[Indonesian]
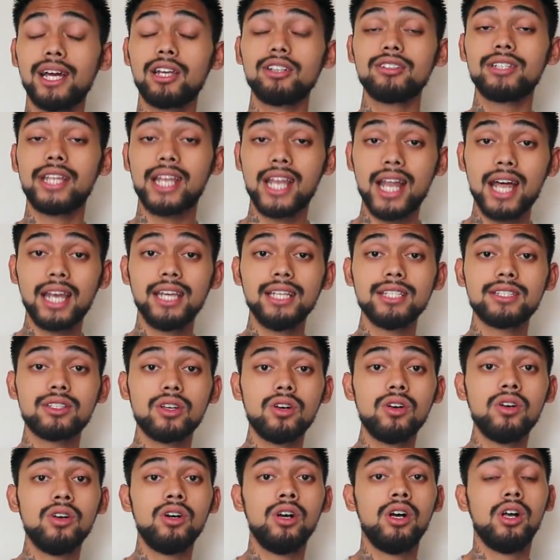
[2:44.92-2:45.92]
harus hindari.
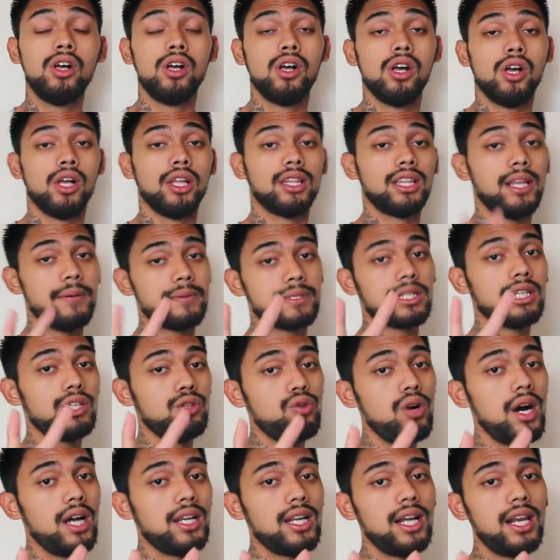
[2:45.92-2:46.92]
So, tips
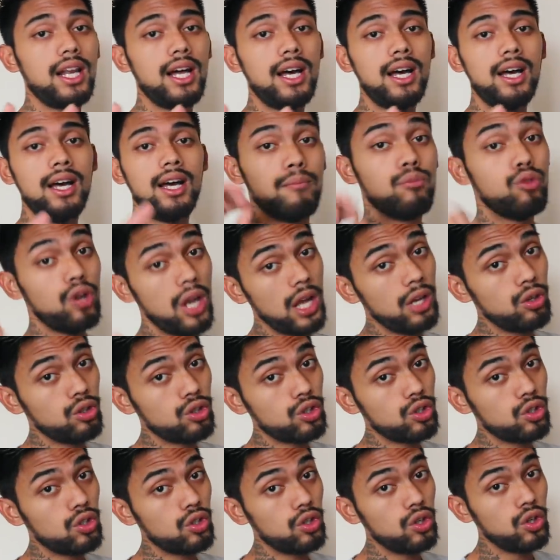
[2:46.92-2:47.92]
kedua adalah mulai
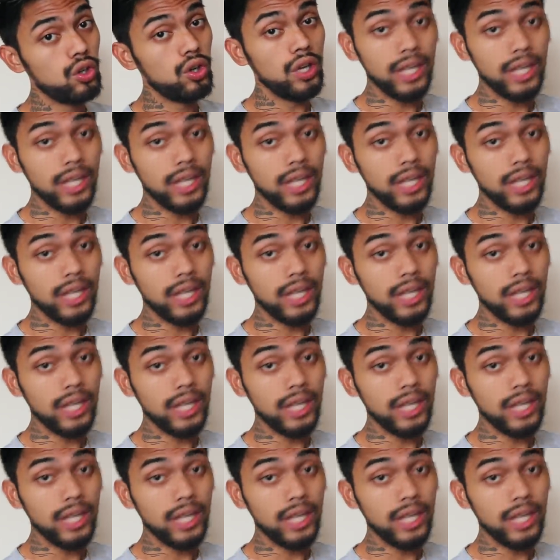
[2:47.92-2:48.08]
untuk